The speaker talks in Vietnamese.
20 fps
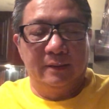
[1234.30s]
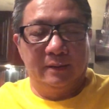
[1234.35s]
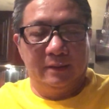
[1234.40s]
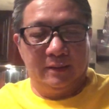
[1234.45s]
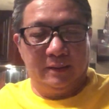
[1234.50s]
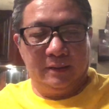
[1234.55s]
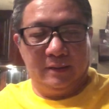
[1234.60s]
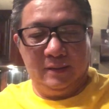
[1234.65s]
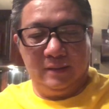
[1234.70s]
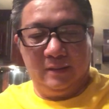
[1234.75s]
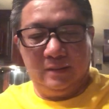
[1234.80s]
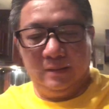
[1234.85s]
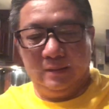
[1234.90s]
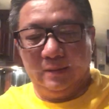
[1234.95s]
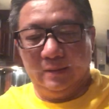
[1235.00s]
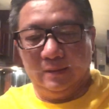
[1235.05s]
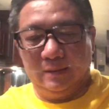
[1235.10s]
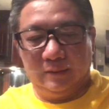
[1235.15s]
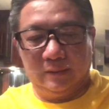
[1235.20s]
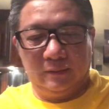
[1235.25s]
thì
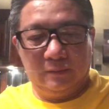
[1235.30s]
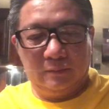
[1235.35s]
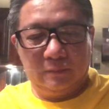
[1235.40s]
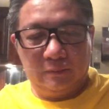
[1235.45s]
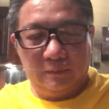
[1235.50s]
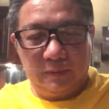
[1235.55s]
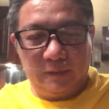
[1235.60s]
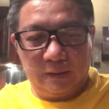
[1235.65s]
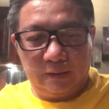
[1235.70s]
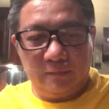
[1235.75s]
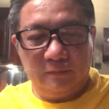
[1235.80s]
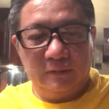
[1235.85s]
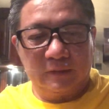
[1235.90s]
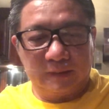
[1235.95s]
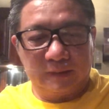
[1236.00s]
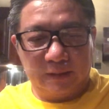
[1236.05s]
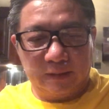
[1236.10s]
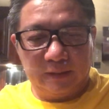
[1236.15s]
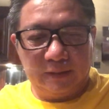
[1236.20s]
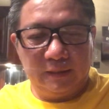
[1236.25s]
à, những phật
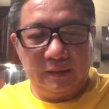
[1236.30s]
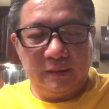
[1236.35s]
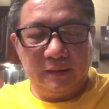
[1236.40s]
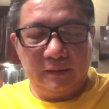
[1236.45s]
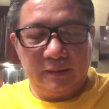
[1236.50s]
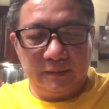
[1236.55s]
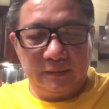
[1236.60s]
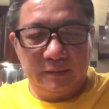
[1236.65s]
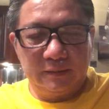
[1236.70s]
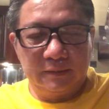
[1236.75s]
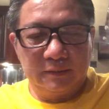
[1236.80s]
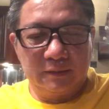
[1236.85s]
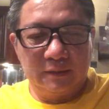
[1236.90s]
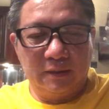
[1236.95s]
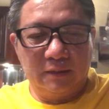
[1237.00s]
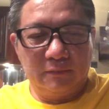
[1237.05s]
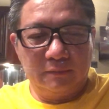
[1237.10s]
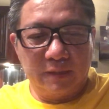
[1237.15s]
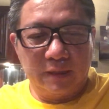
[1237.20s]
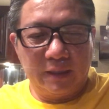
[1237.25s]
tử á,
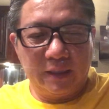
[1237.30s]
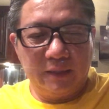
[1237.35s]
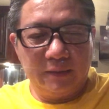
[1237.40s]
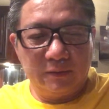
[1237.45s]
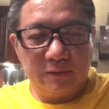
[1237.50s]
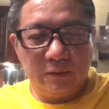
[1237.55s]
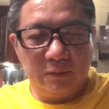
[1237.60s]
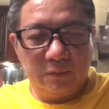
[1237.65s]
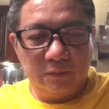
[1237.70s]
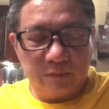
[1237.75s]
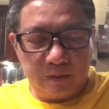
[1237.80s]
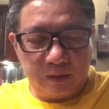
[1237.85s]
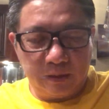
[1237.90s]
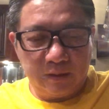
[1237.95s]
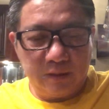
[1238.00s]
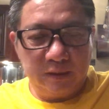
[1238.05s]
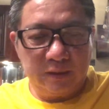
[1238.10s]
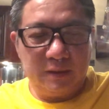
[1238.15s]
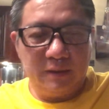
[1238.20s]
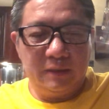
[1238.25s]
lâu nay tu
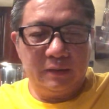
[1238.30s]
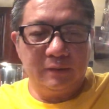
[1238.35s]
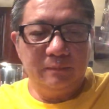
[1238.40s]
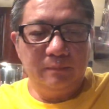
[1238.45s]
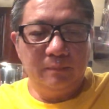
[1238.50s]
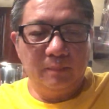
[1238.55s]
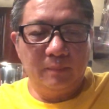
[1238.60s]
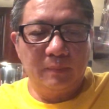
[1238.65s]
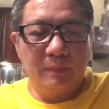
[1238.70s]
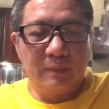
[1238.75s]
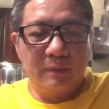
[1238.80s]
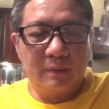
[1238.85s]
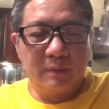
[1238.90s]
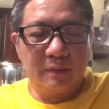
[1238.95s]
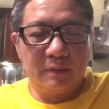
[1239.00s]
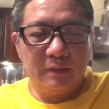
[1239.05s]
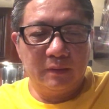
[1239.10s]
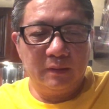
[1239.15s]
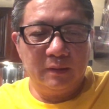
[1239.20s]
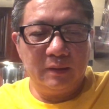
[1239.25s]
rất là vững
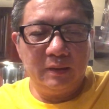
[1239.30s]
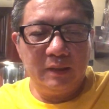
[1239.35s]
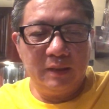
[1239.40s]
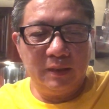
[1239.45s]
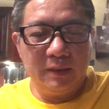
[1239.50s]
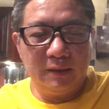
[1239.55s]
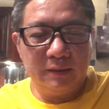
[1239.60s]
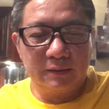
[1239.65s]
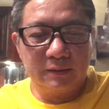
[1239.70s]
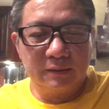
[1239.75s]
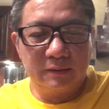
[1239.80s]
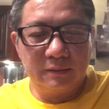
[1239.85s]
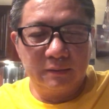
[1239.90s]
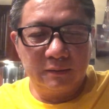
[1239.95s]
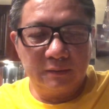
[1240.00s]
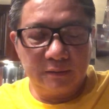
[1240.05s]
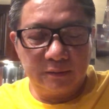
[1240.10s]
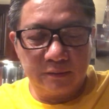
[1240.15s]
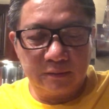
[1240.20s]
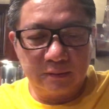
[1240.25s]
thì giờ
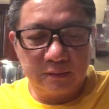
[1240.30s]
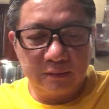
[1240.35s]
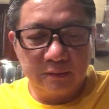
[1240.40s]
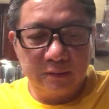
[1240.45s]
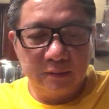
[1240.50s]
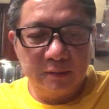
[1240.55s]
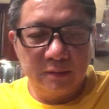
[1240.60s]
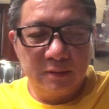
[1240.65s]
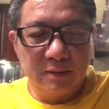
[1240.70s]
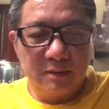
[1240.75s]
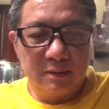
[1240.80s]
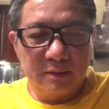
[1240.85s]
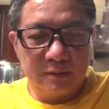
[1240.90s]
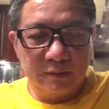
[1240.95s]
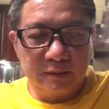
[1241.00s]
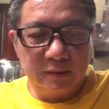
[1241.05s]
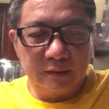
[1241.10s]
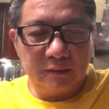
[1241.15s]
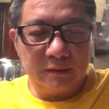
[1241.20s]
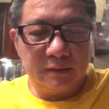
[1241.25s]

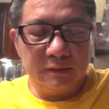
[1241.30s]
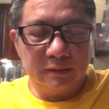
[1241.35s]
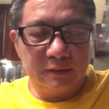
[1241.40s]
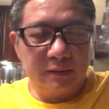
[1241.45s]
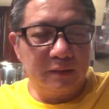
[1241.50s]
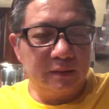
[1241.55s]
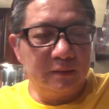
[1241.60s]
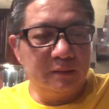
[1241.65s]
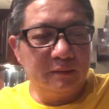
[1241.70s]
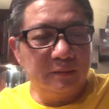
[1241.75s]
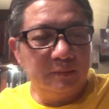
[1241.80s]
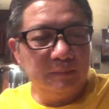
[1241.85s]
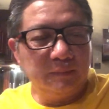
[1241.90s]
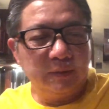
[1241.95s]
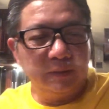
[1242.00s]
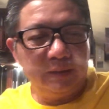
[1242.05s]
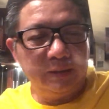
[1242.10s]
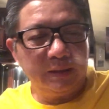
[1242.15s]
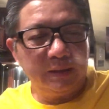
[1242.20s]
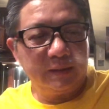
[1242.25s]
đừng có tin
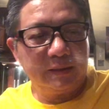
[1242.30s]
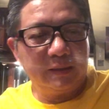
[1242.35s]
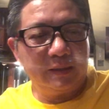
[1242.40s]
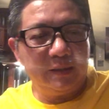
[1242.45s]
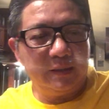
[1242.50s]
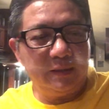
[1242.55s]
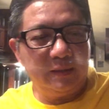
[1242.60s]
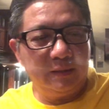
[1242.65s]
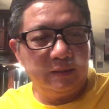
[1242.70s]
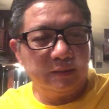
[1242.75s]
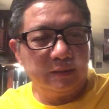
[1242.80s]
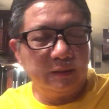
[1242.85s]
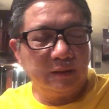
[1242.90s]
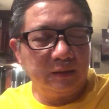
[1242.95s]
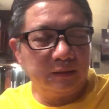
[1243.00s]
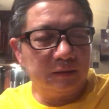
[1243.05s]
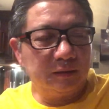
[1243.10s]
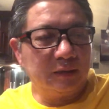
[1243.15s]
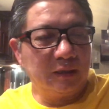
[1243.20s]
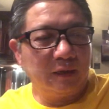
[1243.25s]
mấy cái ờ,
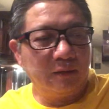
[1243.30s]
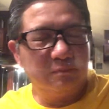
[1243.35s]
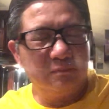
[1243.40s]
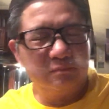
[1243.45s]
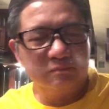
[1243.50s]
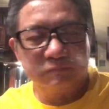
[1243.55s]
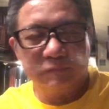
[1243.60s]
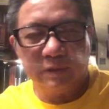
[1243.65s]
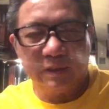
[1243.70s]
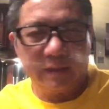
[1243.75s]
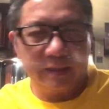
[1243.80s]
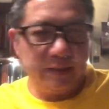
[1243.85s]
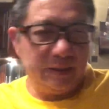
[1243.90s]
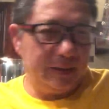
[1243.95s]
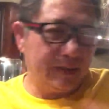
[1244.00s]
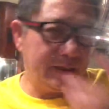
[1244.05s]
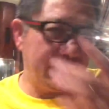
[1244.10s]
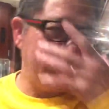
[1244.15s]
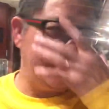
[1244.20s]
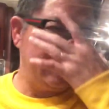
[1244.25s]
thần thông thầy
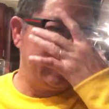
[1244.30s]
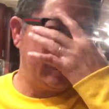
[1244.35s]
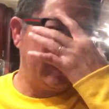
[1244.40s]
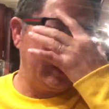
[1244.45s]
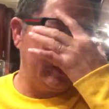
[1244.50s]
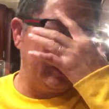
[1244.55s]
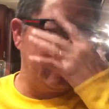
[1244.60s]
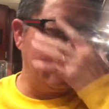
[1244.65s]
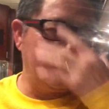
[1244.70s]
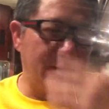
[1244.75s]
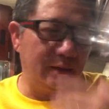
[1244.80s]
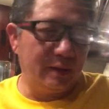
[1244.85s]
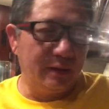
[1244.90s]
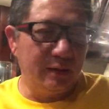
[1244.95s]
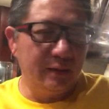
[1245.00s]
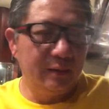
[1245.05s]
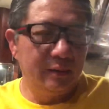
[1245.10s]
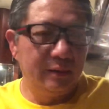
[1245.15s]
này thầy nọ